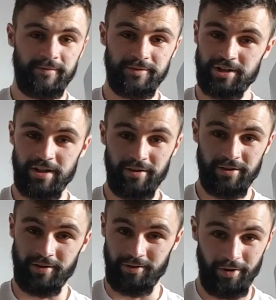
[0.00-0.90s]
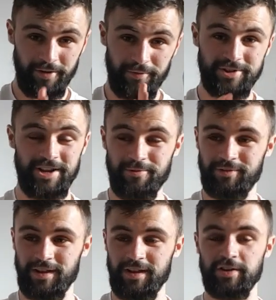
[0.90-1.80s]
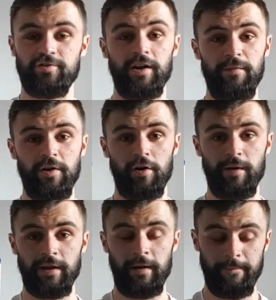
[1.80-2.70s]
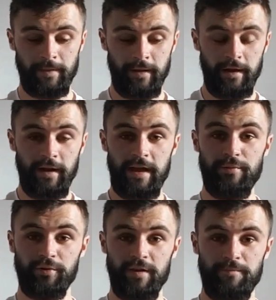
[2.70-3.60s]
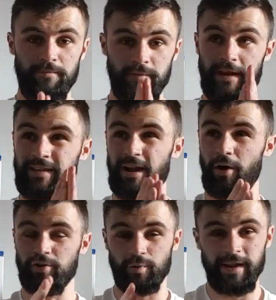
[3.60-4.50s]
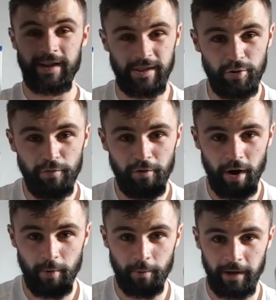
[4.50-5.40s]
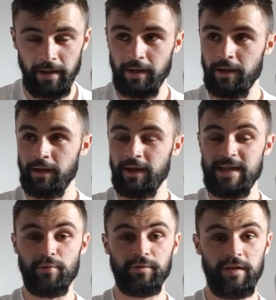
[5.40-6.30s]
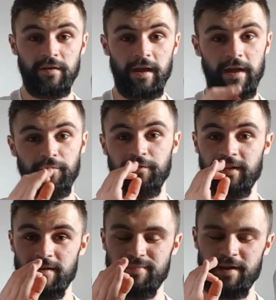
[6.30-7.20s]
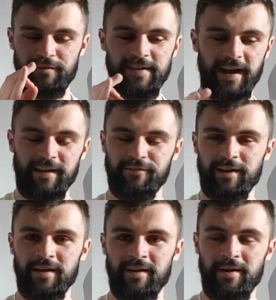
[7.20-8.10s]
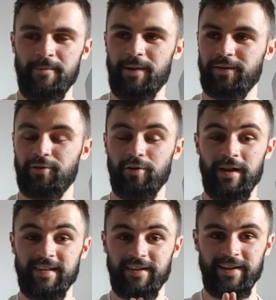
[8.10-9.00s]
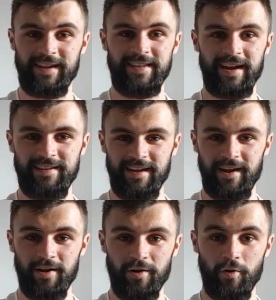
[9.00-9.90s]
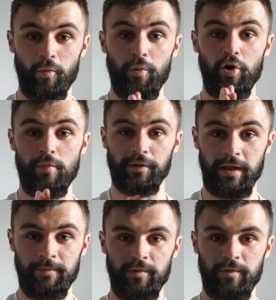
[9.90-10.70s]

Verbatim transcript: J'ai heureusement que je l'ai écouté, je suis à la Micromania et ils m'ont dit il était alors je crois qu'il était 9h à peu près ils m'ont dit, eh, vous avez bien fait d'arriver, parce que là, ça va être les dernières qu'on peut commander.